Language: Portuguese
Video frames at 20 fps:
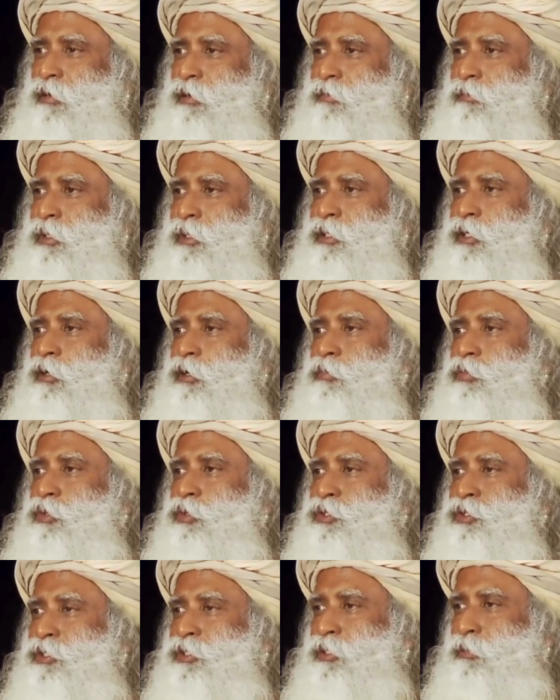
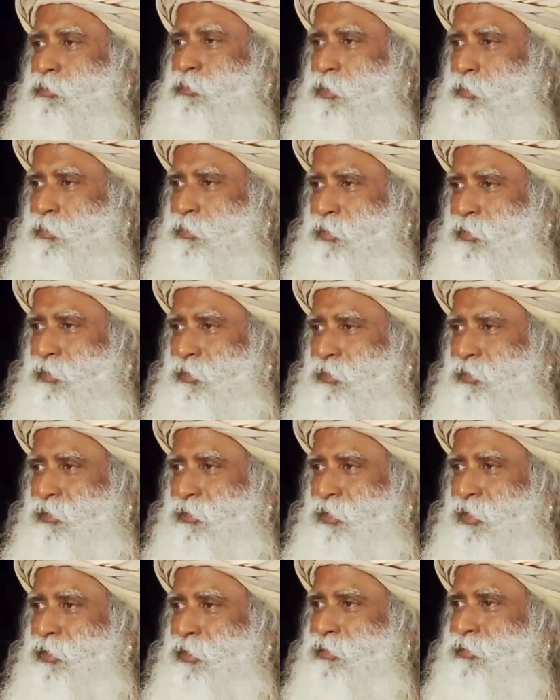encontrada pelo povo
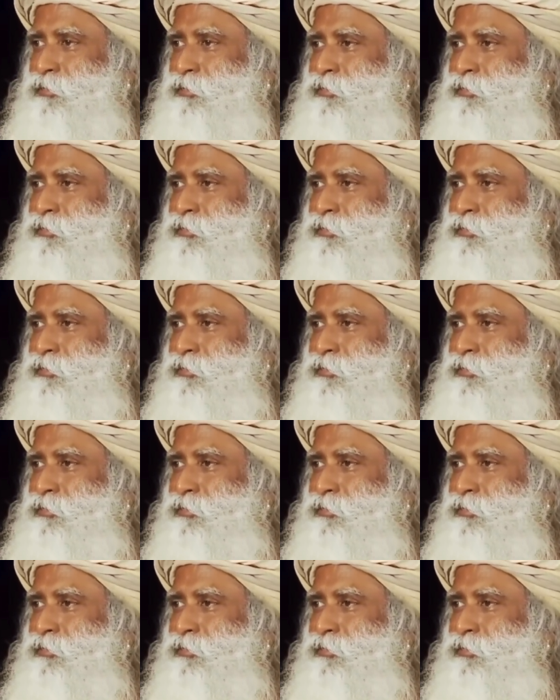aborígene